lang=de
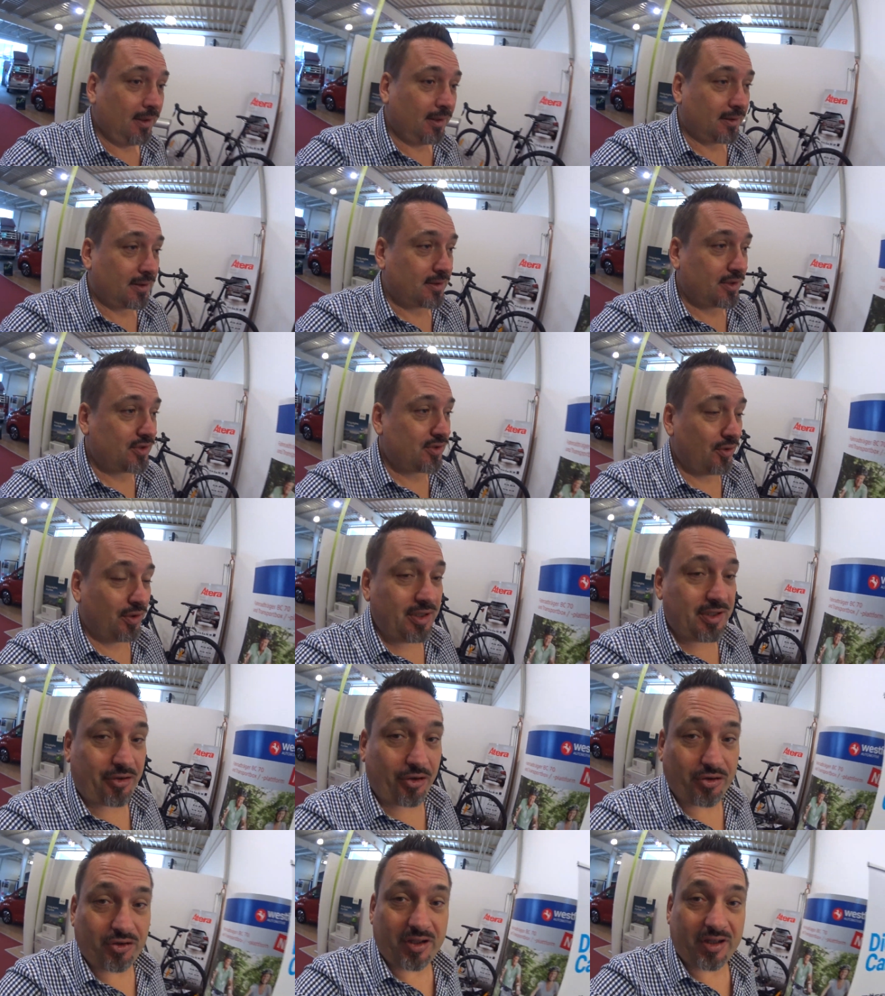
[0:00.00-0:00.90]
Das ist so,
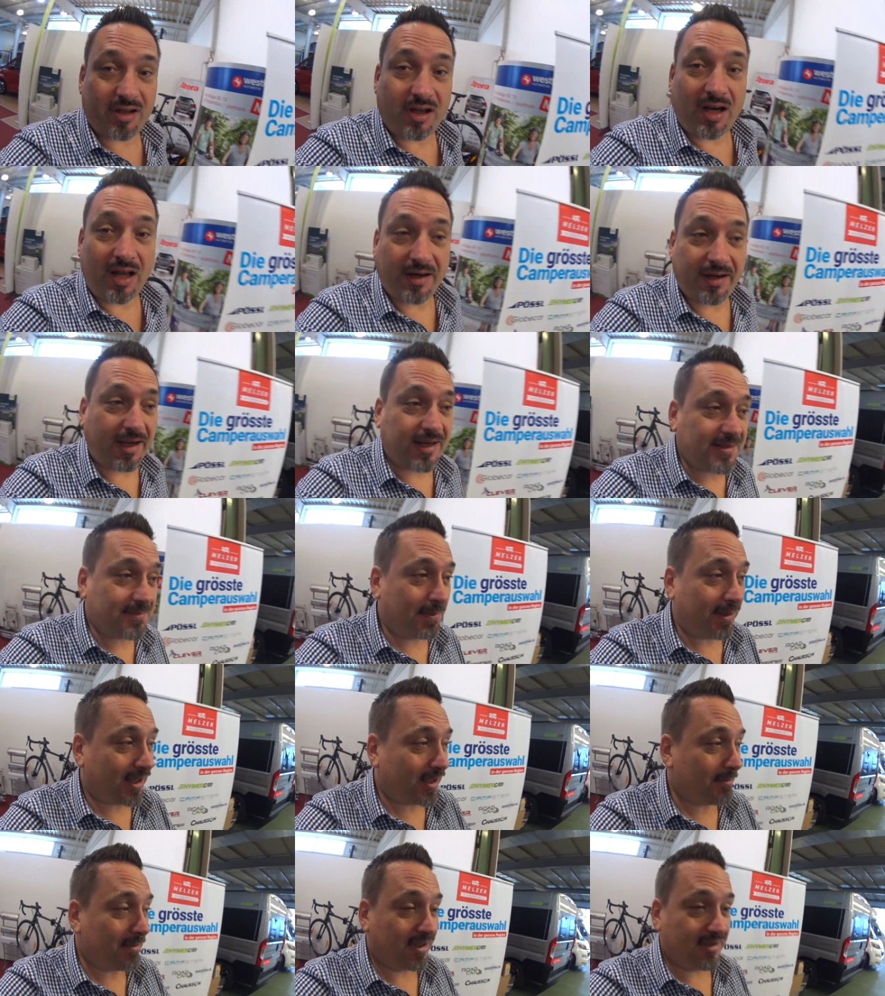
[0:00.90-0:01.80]
ich könnte da lang
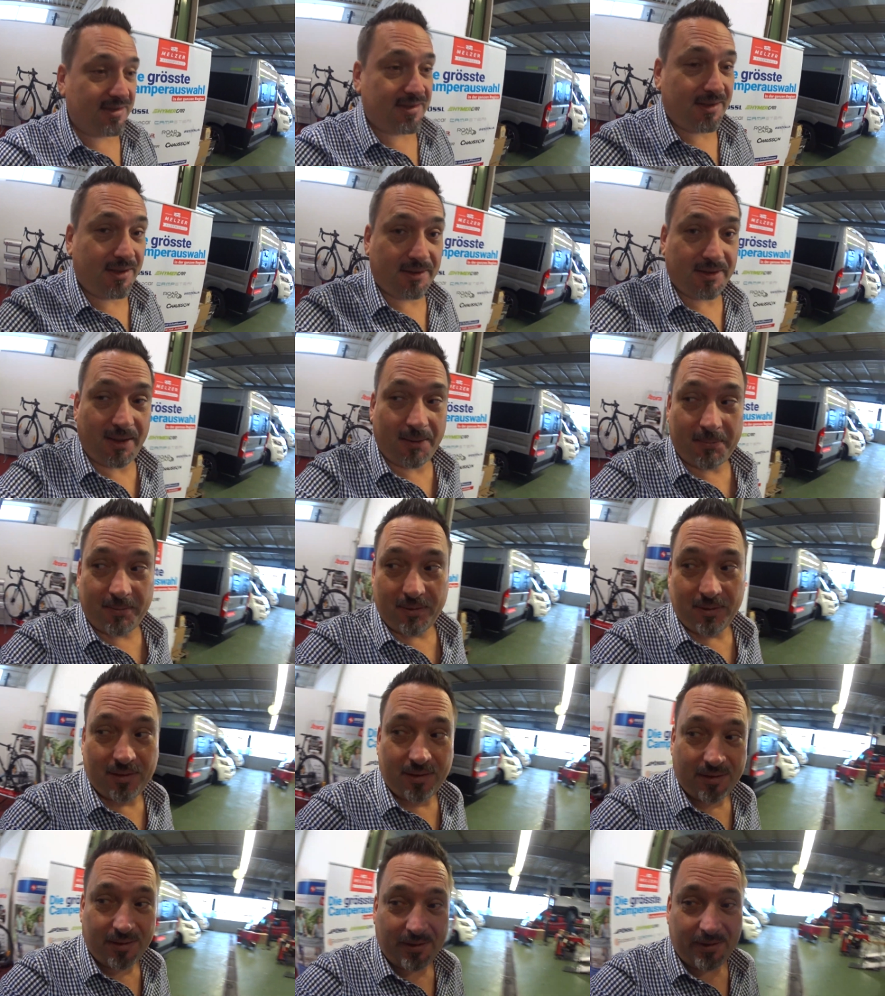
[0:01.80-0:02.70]
experimentieren, aber
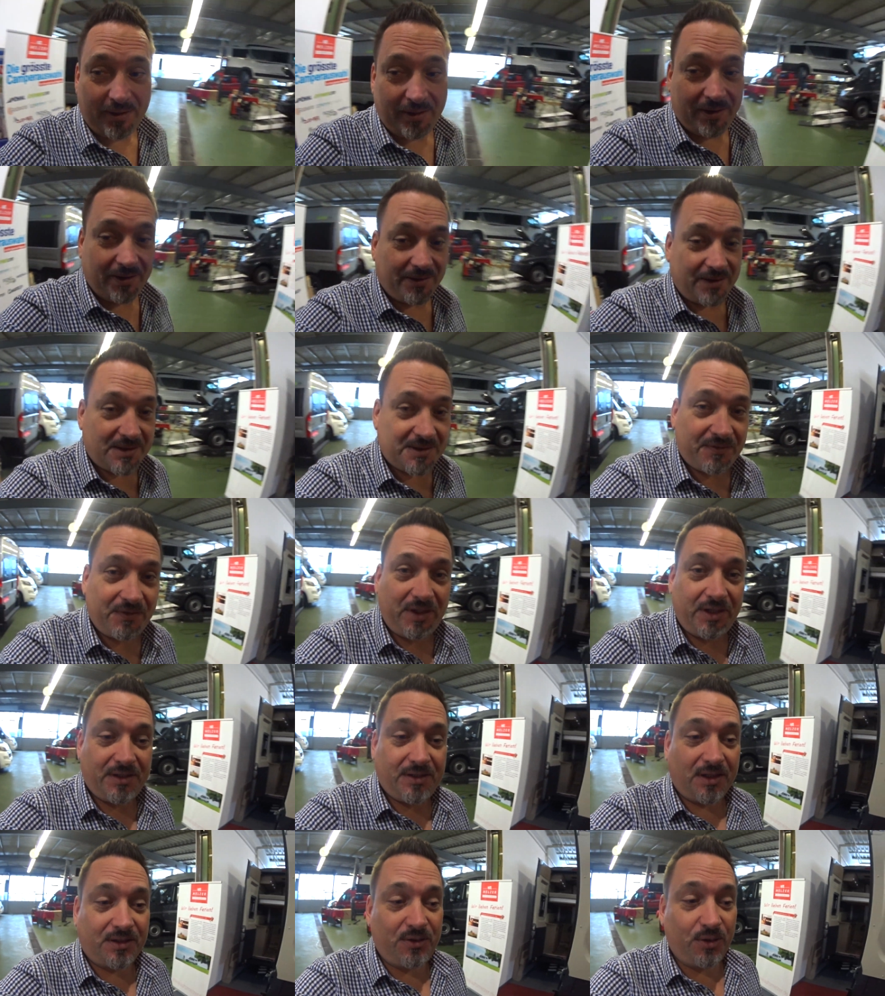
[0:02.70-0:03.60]
das will
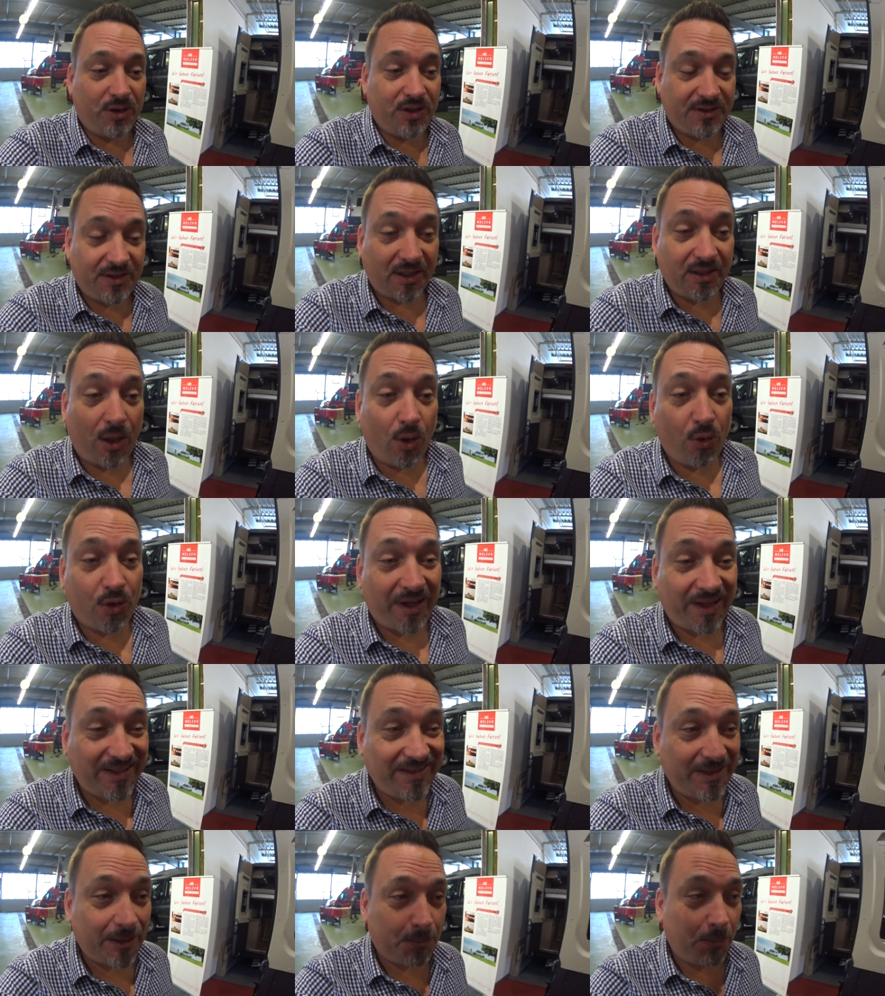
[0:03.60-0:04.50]
ich natürlich dann auch
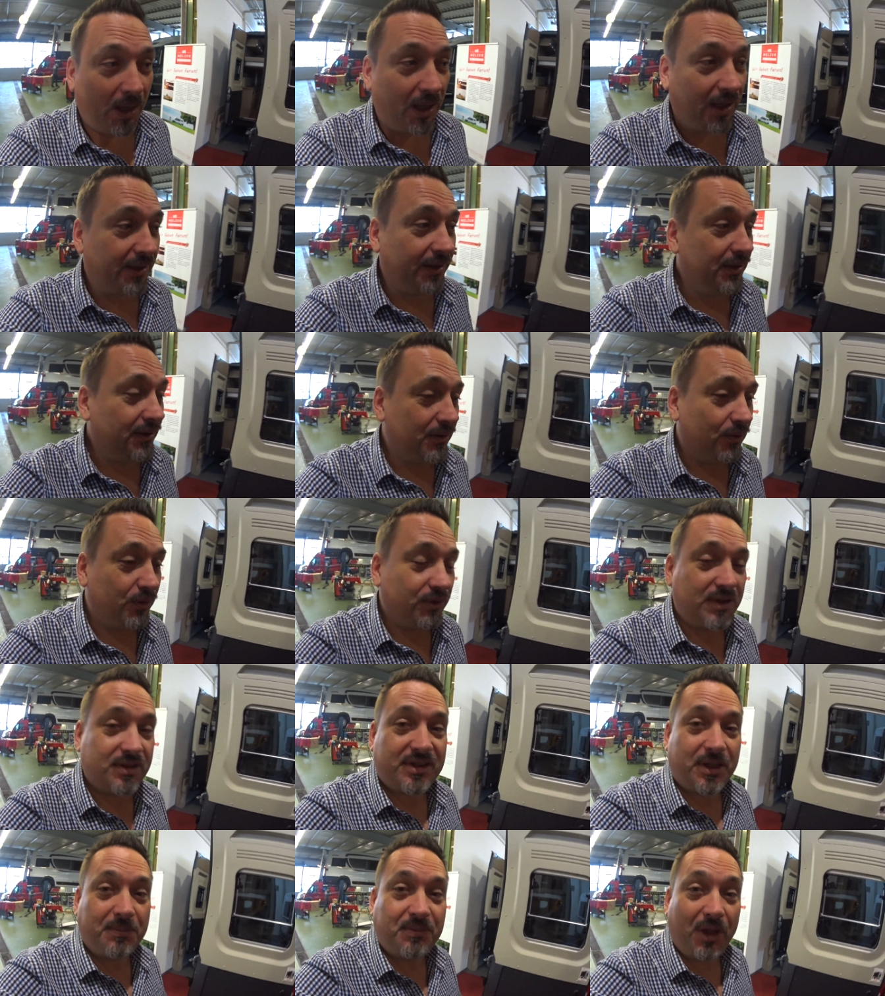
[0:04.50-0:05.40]
richtig machen. Und
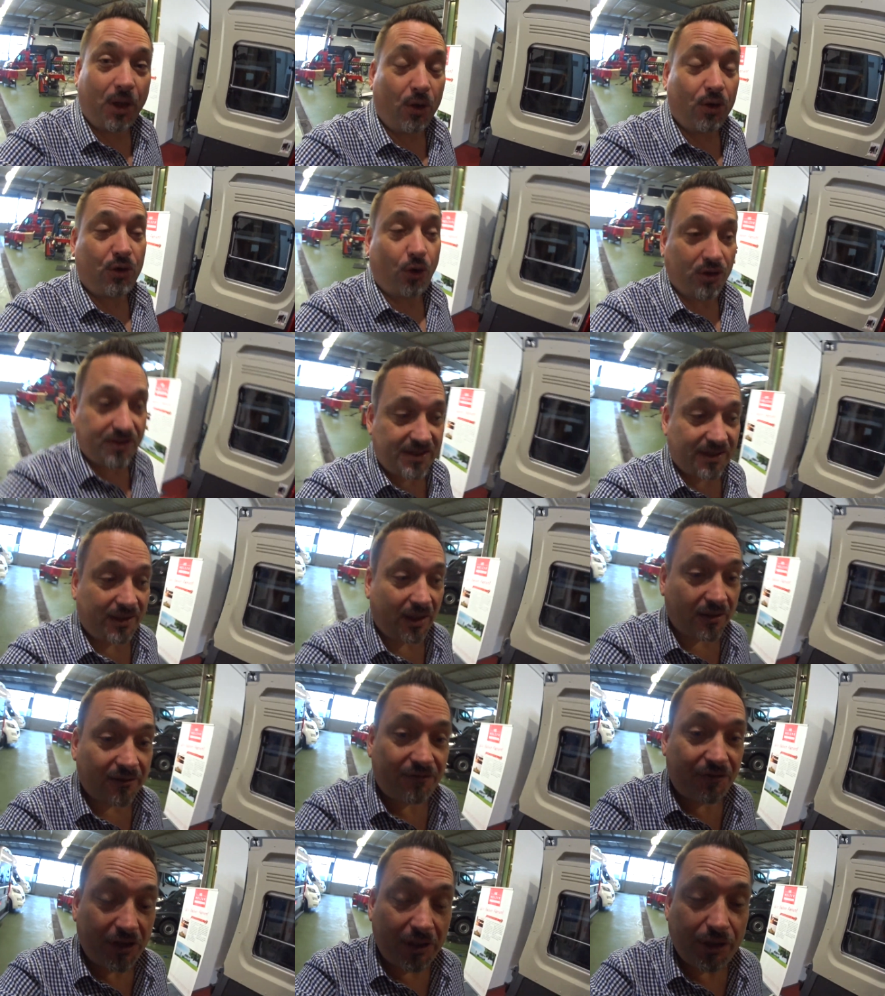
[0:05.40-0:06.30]
es gibt ja auch Gott sei
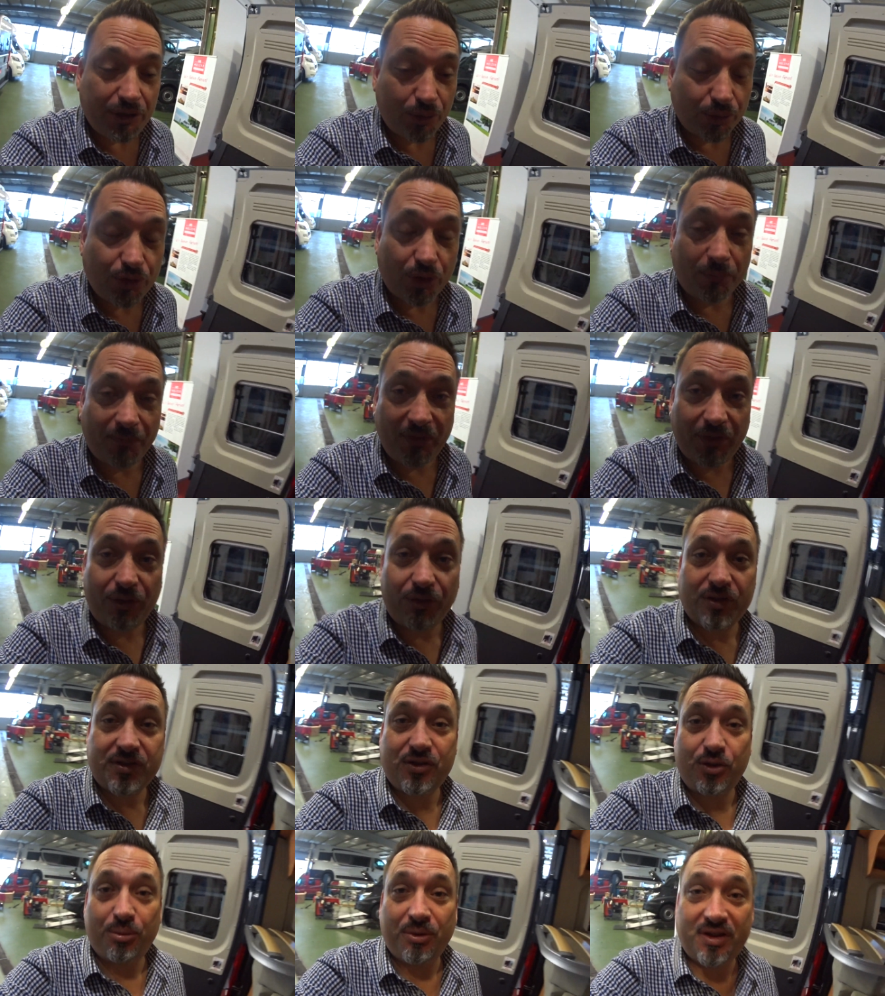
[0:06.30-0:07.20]
Dank viele
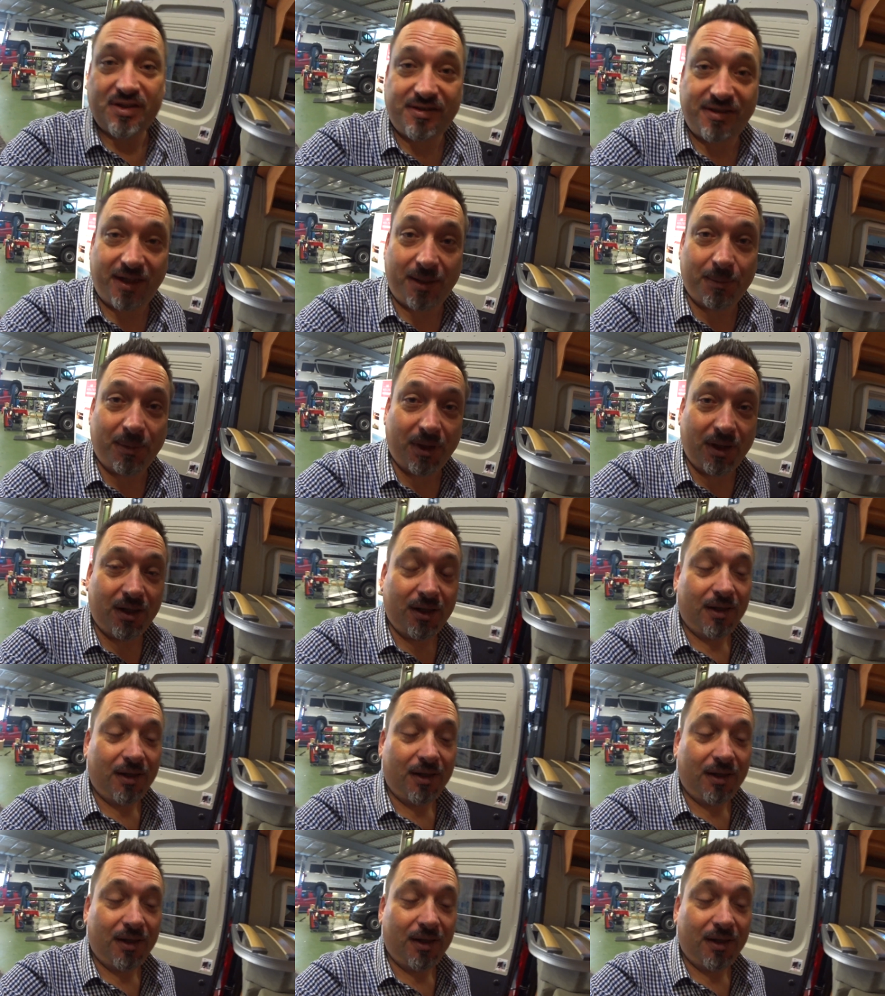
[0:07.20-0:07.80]
YouTube-Videos über das Thema.